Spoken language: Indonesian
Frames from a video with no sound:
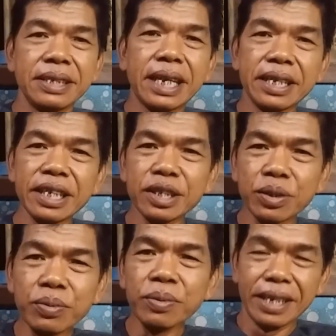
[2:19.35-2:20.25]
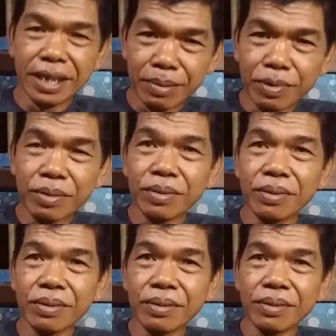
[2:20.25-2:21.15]
dan itu ilmu
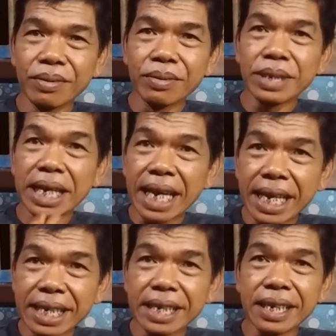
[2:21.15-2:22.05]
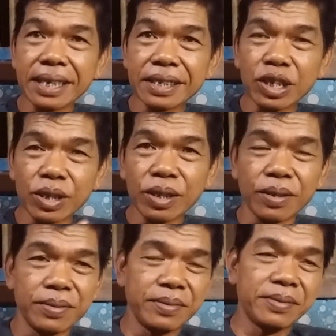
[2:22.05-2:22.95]
urusan lahir contoh